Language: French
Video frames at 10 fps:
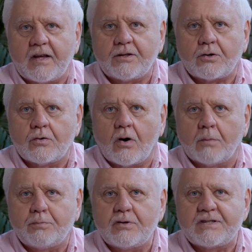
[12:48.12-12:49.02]
êtres
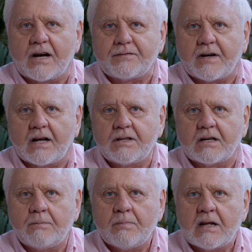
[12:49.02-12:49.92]
un peu
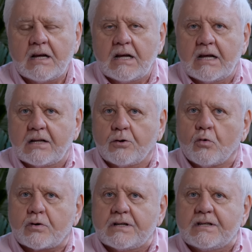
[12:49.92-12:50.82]
diaphanes. Et
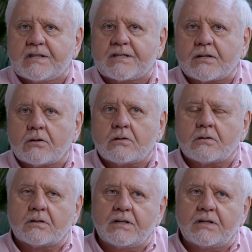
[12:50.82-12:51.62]
donc, il sent,